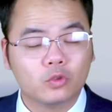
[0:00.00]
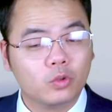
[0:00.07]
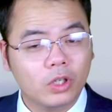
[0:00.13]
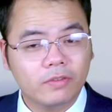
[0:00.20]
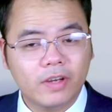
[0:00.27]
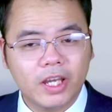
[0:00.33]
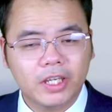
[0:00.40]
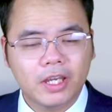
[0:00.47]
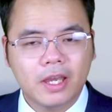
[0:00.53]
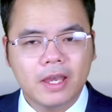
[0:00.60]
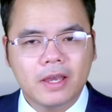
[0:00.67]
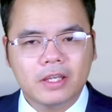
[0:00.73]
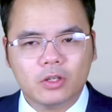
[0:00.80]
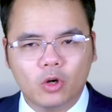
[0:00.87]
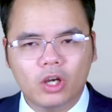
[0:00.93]
Tuy vậy,
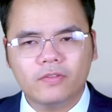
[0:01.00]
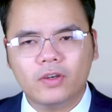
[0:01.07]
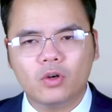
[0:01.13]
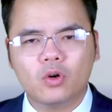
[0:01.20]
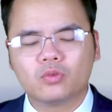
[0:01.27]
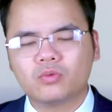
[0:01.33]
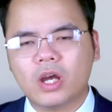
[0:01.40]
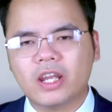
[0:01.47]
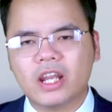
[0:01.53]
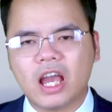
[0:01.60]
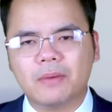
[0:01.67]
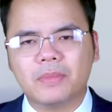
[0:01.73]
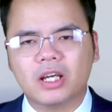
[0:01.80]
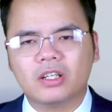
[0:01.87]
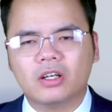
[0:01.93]
đối với
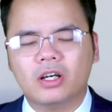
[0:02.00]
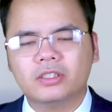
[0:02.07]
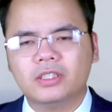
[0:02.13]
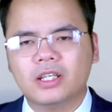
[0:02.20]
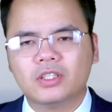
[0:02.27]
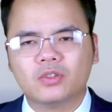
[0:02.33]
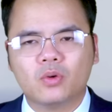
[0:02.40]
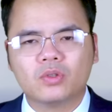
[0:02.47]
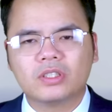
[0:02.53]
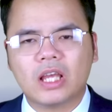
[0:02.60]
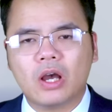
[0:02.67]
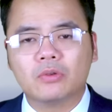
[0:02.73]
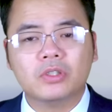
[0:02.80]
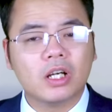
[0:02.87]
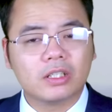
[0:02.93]
Ukraine mà nói thì dù
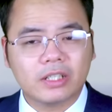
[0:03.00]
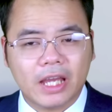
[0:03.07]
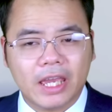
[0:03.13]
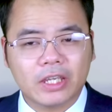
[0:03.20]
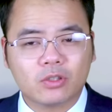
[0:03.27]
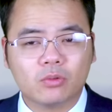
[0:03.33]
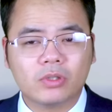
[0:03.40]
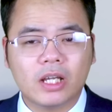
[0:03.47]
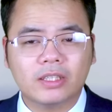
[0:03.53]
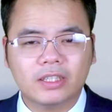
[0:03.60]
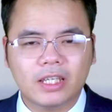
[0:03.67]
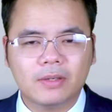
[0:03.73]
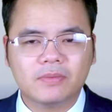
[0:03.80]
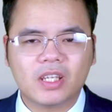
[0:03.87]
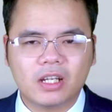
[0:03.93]
sao nước này cũng đã
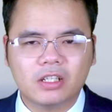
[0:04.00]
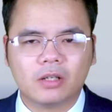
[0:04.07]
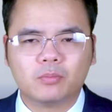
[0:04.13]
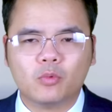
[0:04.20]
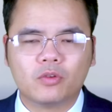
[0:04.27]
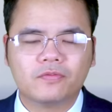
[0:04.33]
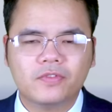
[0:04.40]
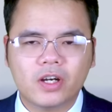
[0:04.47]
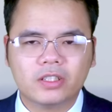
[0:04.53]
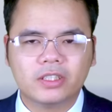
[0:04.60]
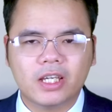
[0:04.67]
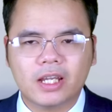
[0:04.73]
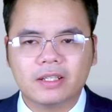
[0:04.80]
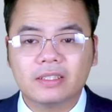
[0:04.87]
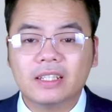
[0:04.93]
tìm ra được một phương tiện